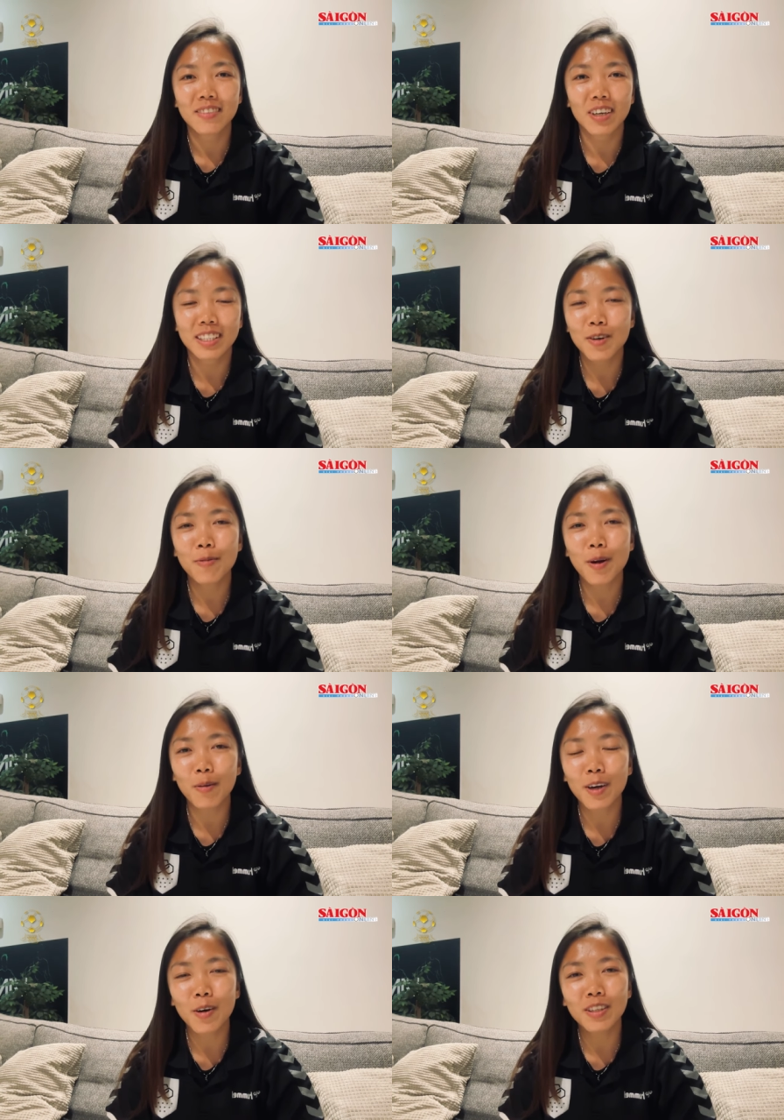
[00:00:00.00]
Và ờ, như lúc đầu
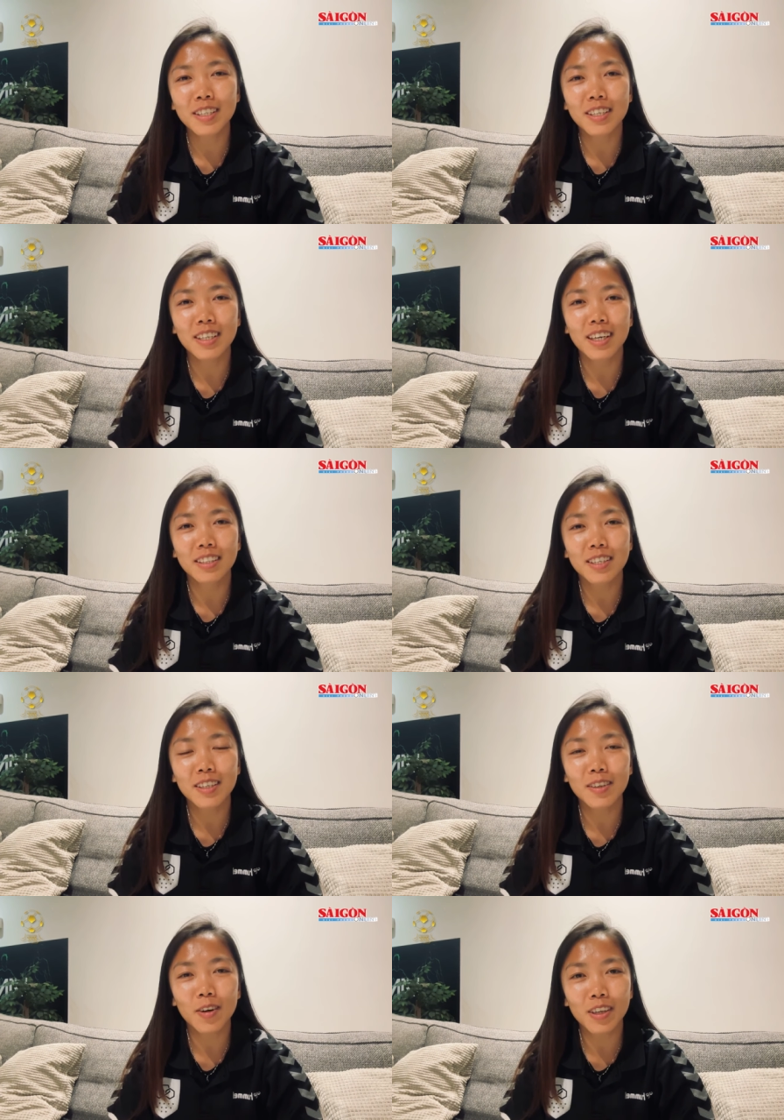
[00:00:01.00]
đã nói thì ờ,
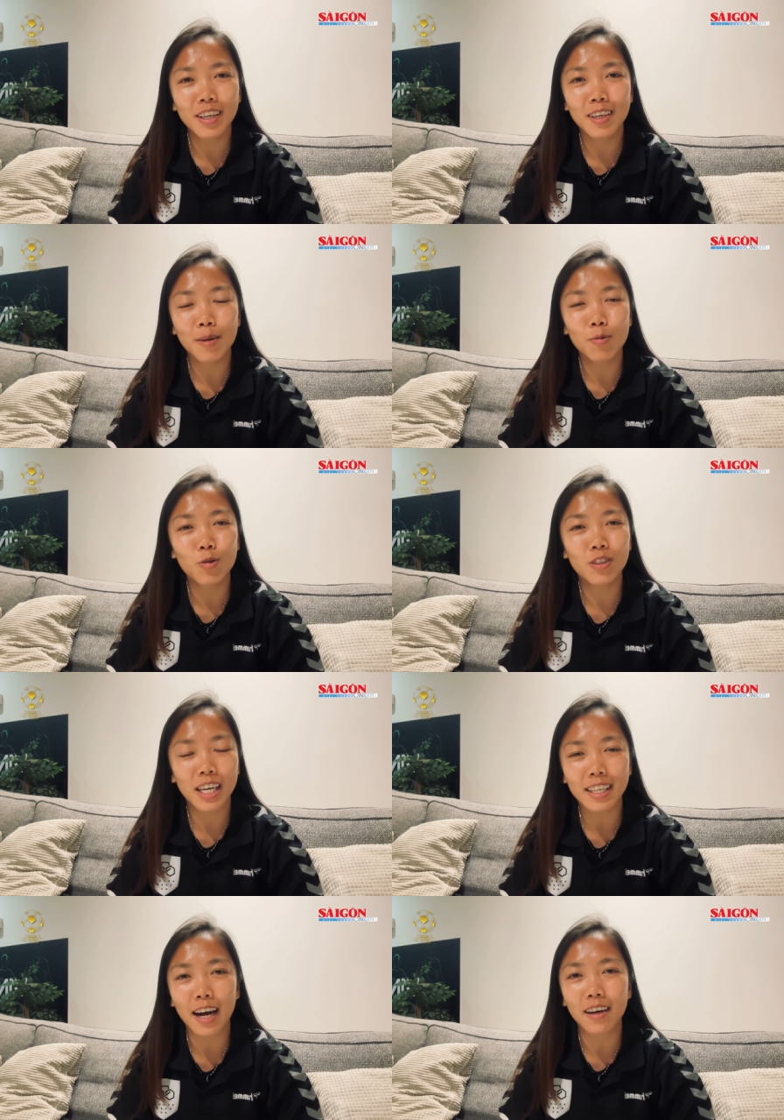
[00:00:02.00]
Như có ý định là muốn
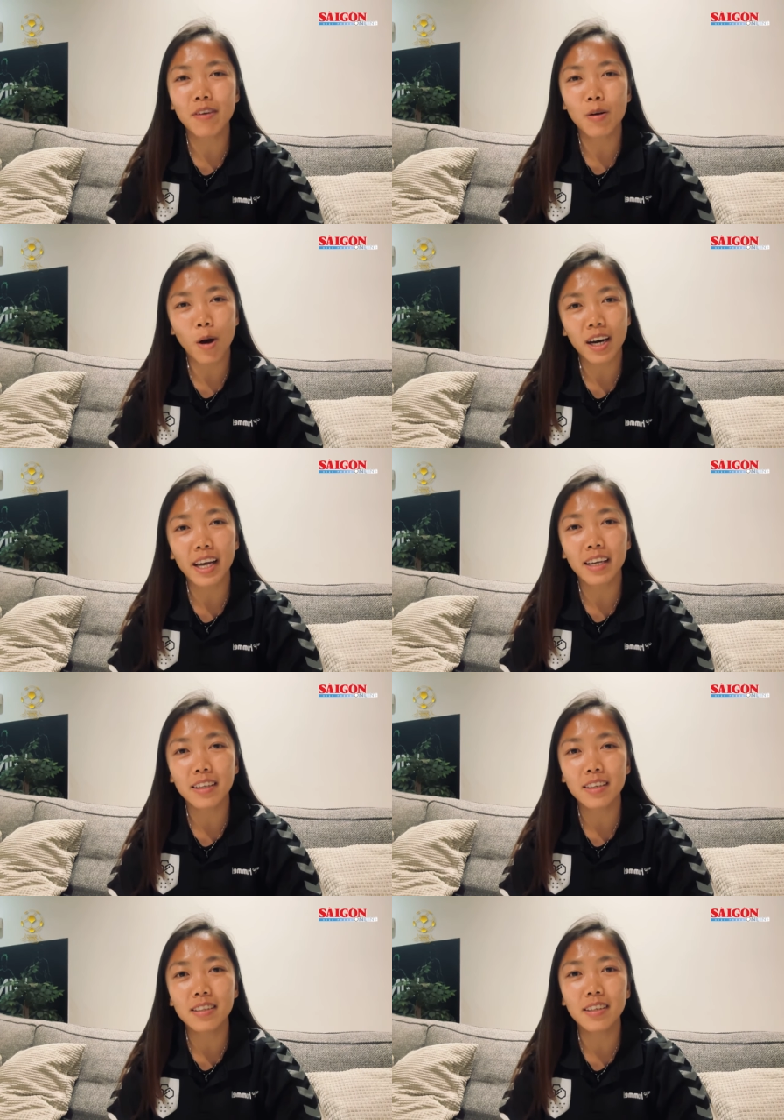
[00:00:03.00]
dành tặng cái phần quà này
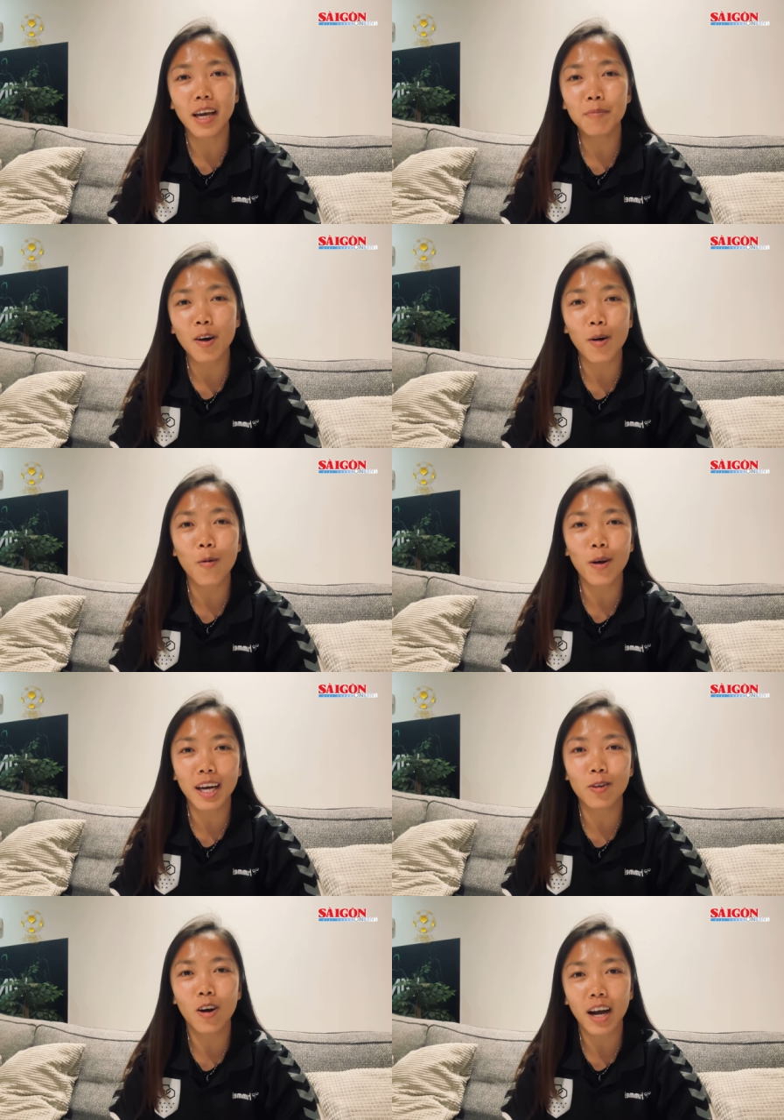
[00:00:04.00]
đến những em nhỏ có hoàn
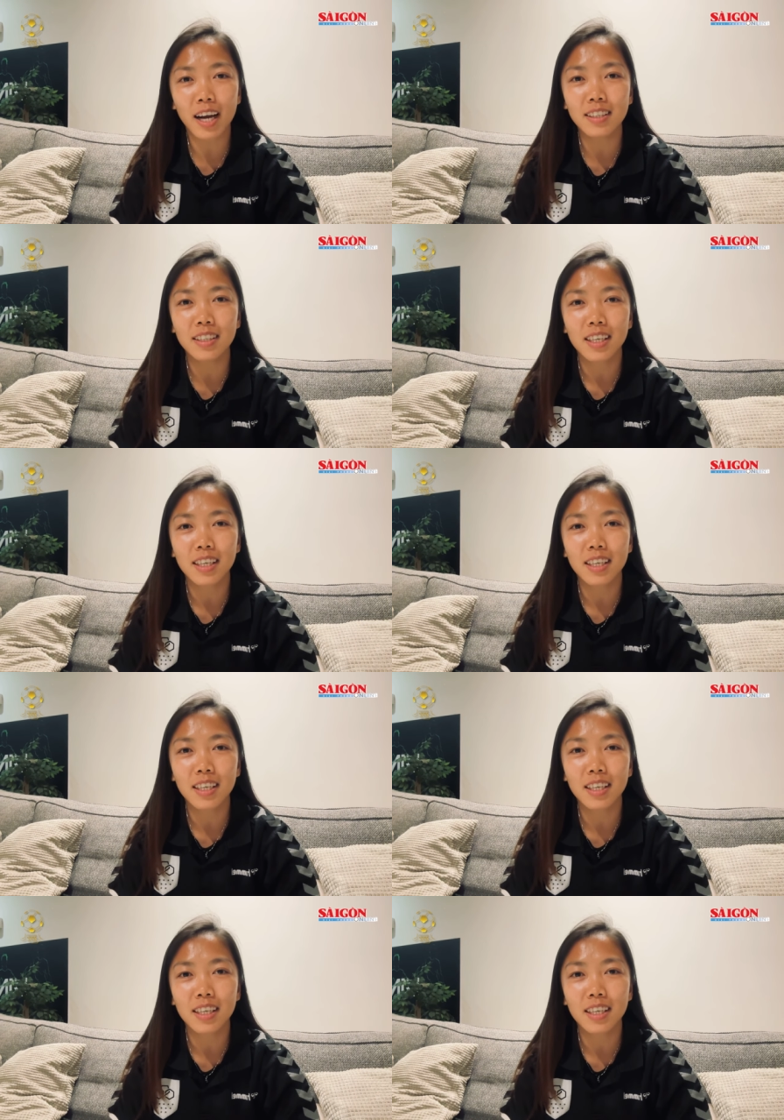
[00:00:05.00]
cảnh khó khăn.